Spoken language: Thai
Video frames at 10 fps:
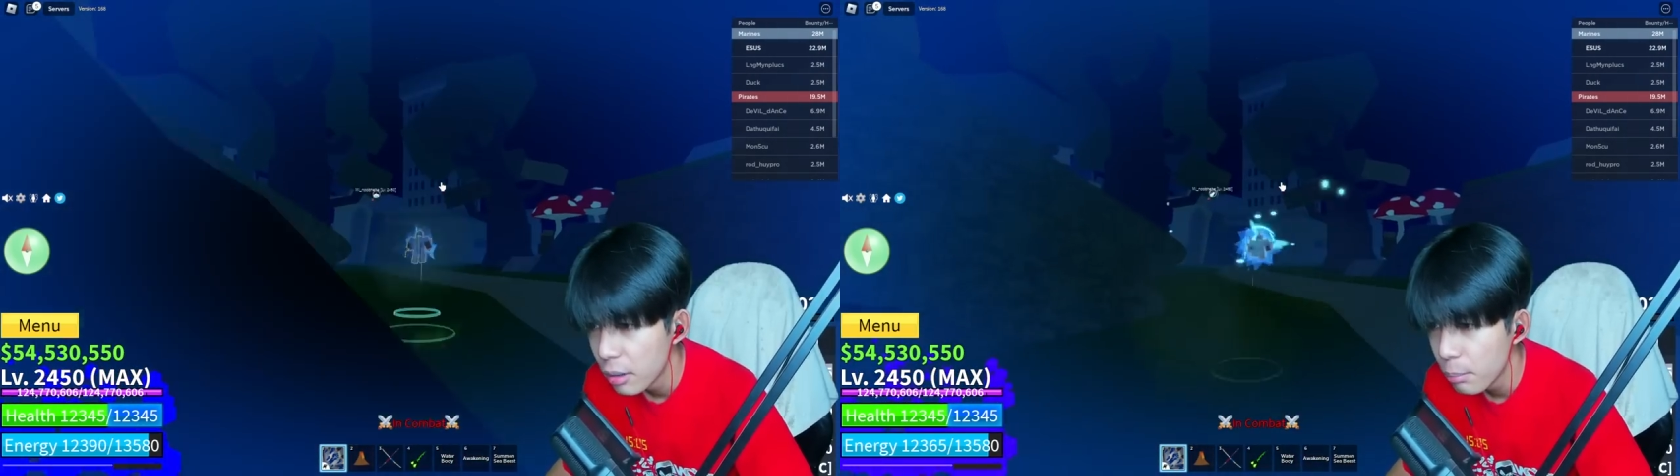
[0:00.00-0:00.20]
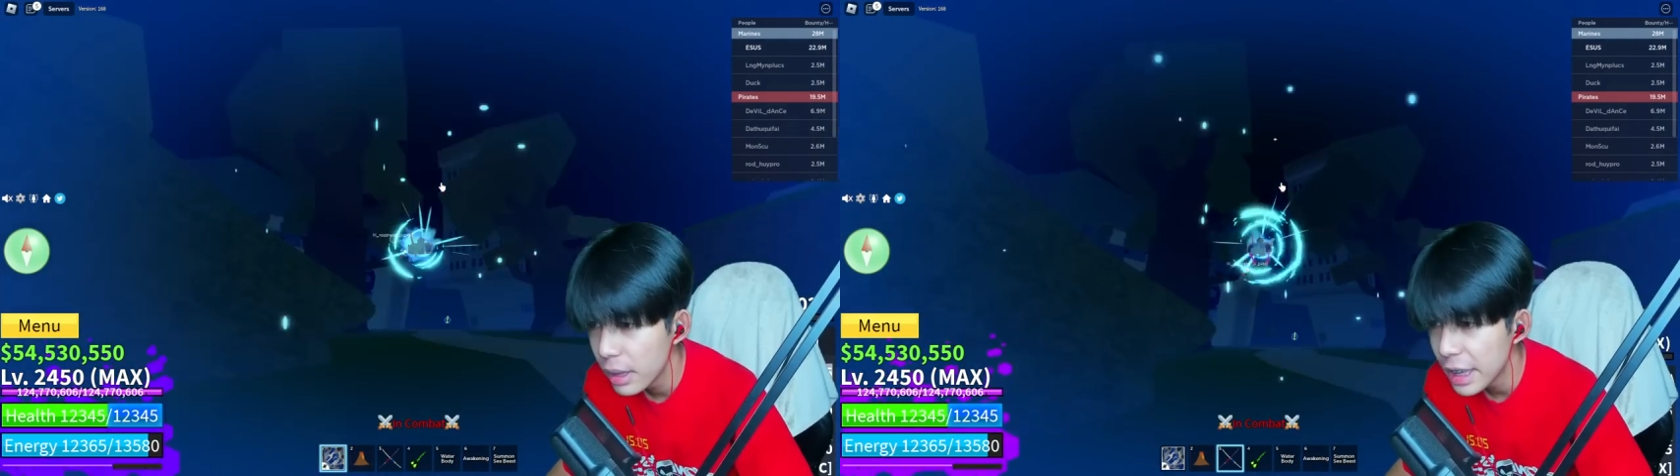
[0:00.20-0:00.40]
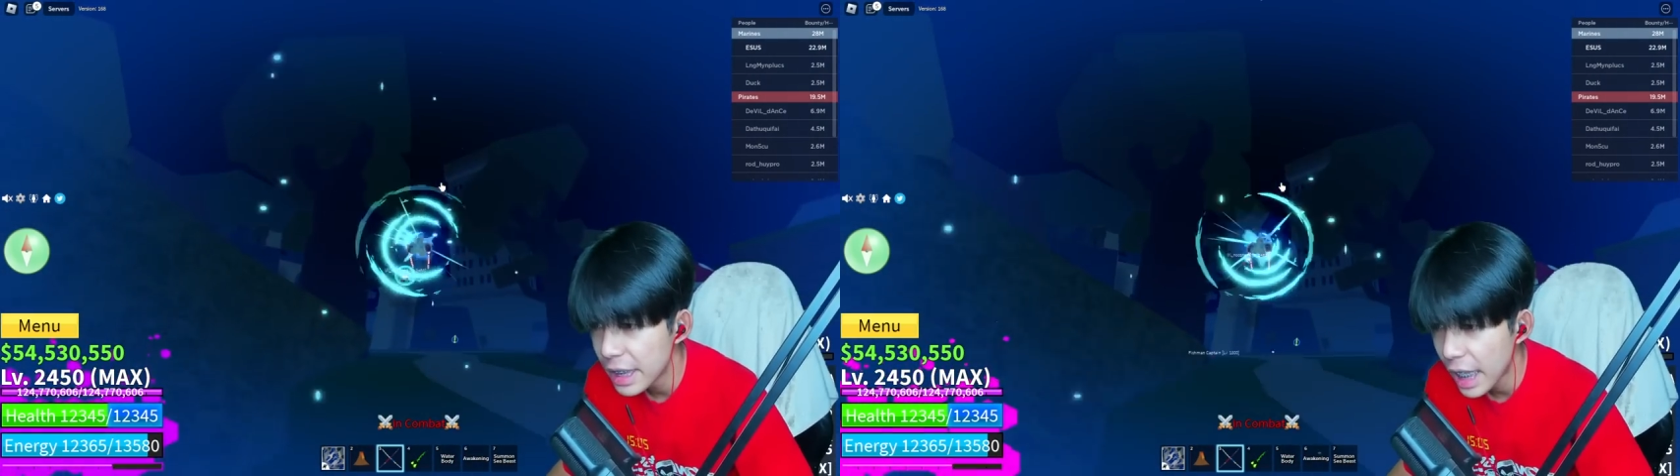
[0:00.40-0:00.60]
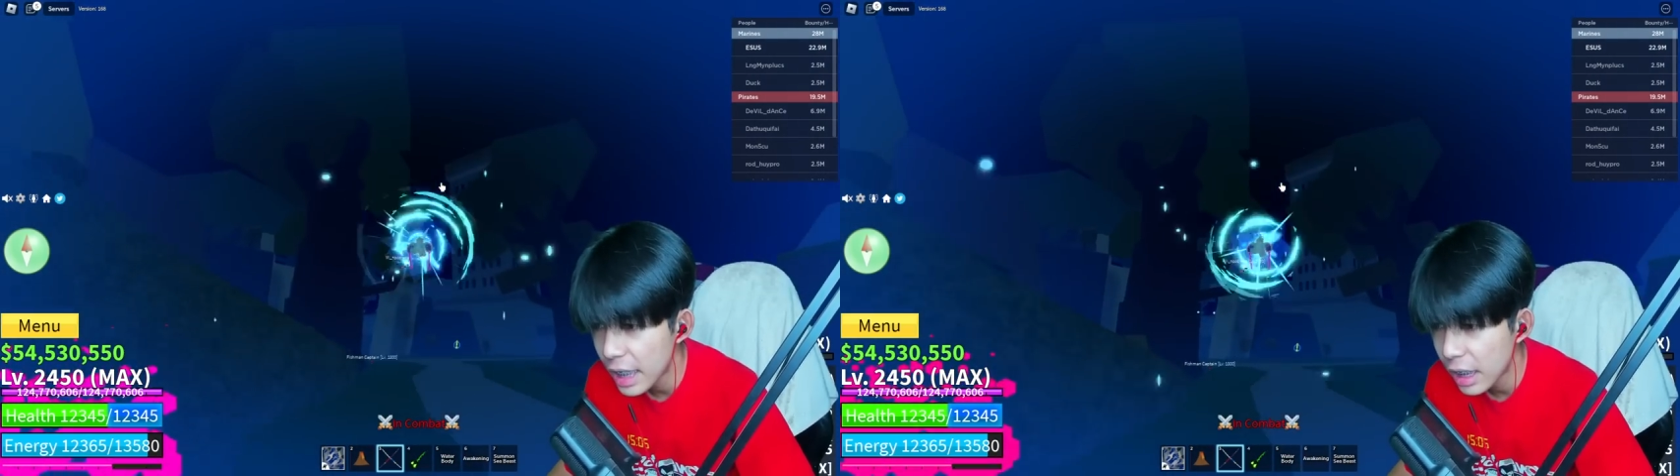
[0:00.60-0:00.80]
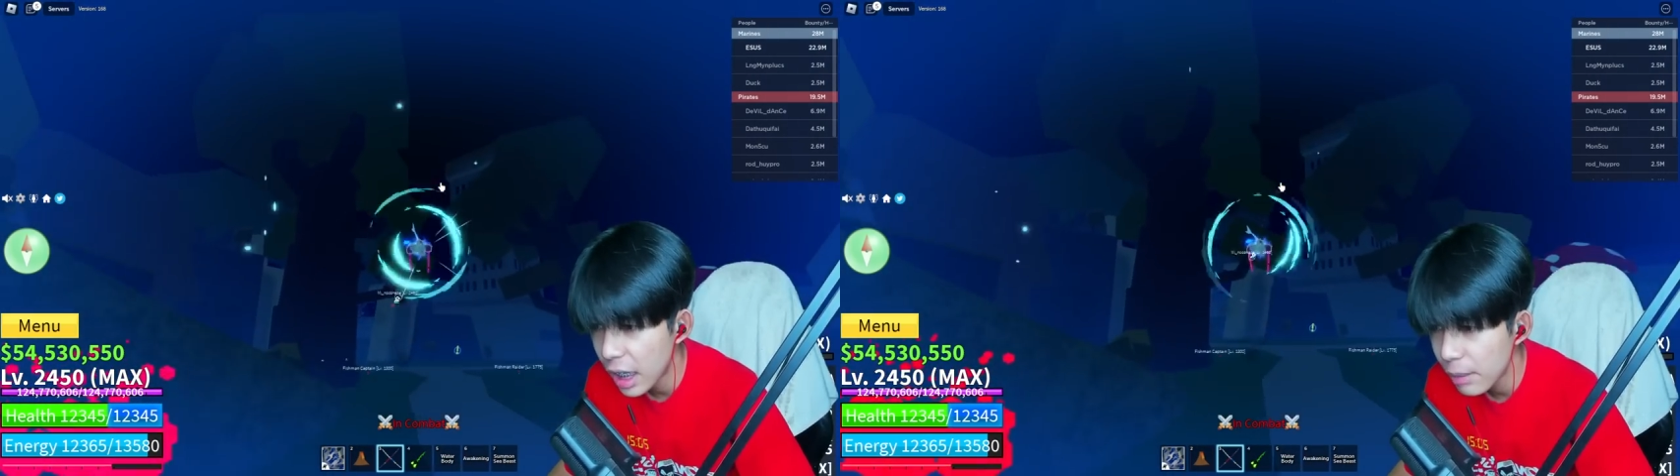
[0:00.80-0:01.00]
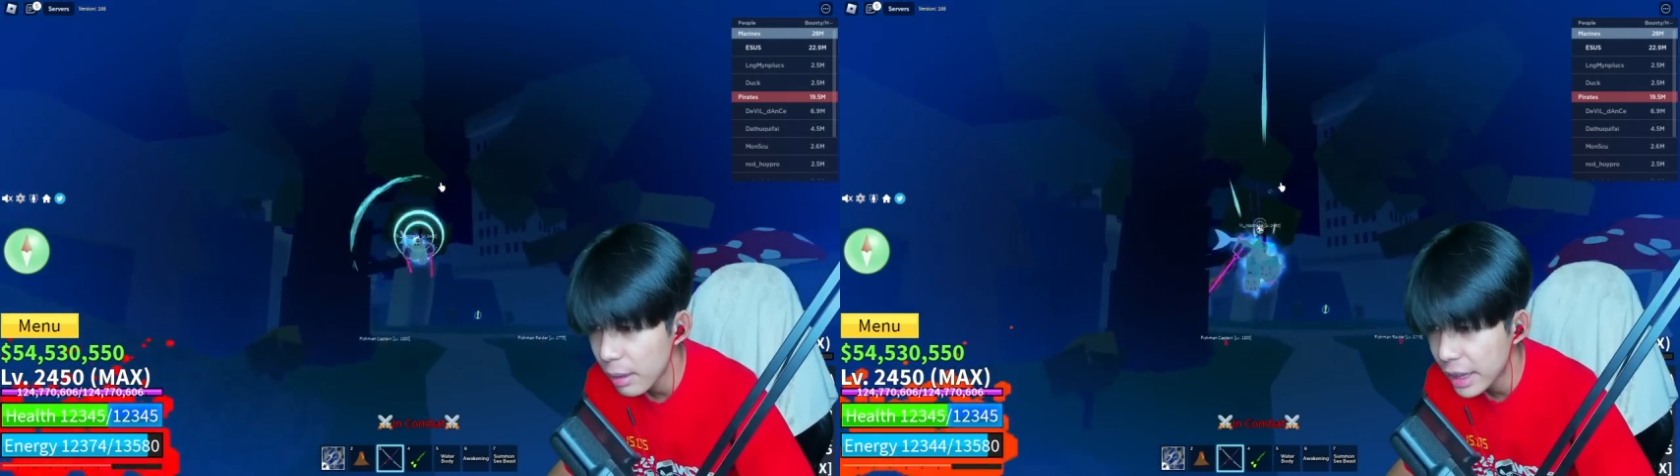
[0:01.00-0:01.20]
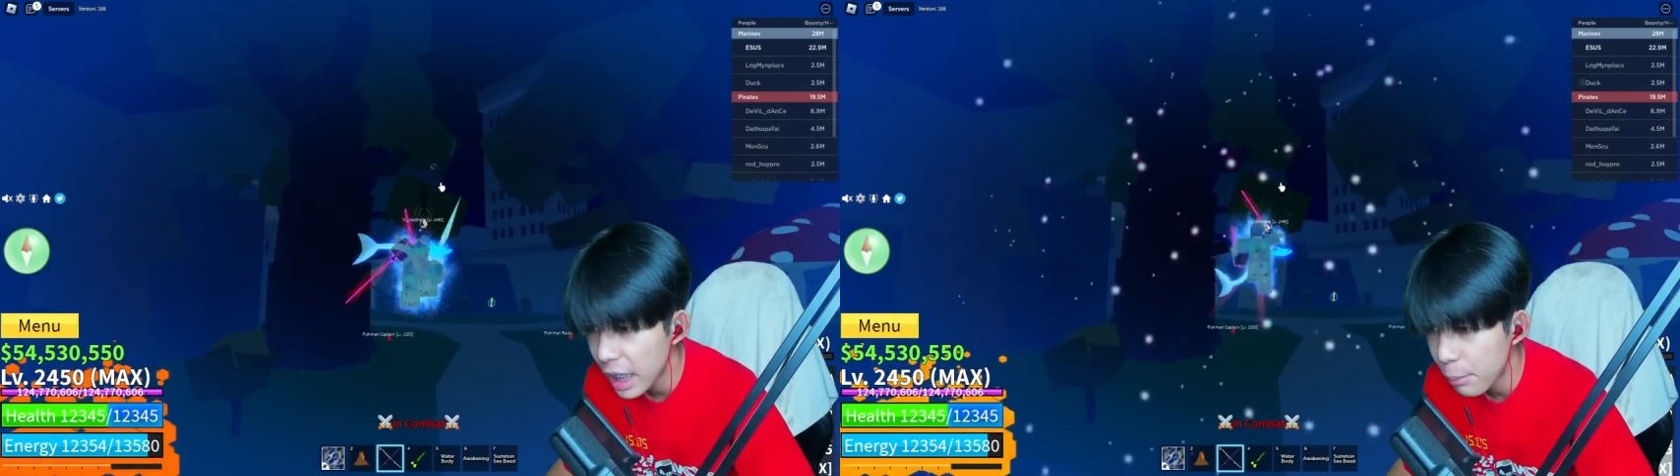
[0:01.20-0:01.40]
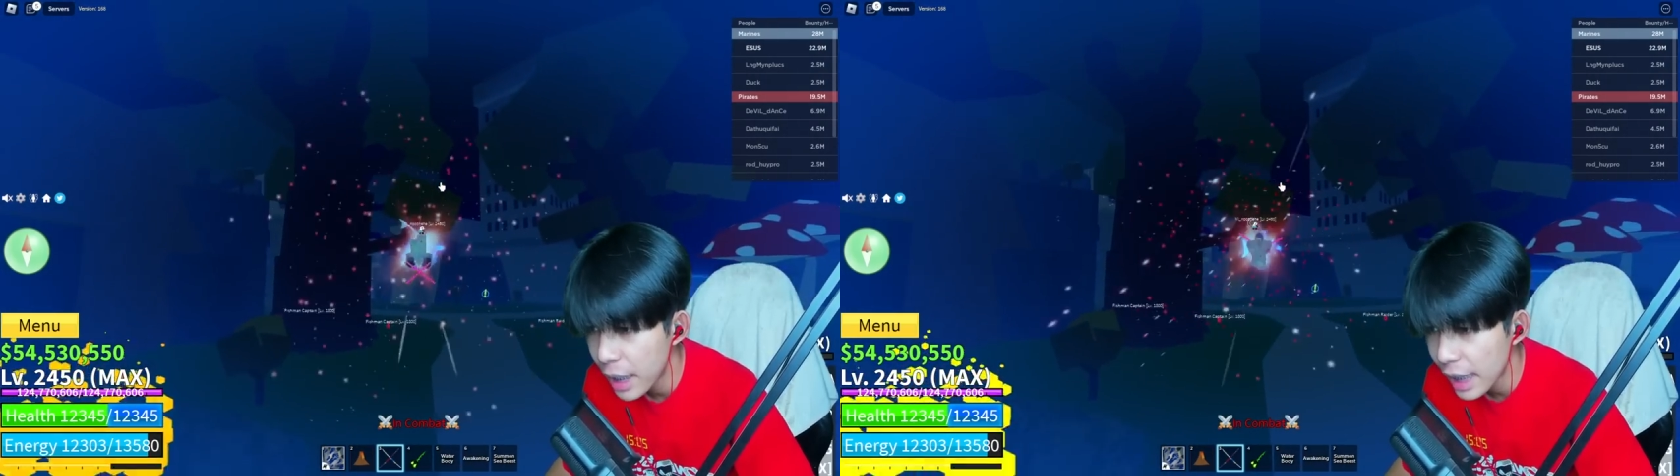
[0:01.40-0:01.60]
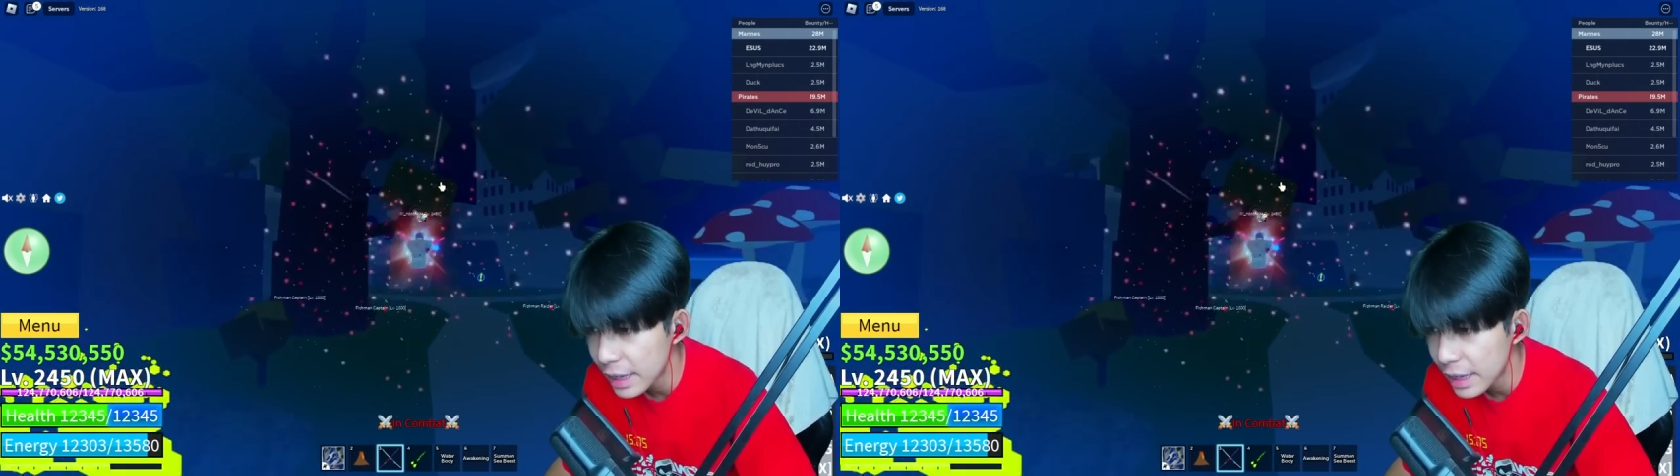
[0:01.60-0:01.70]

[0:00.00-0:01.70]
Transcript: มึงหนีเก่งเกินบางทีอ่ะเพื่อน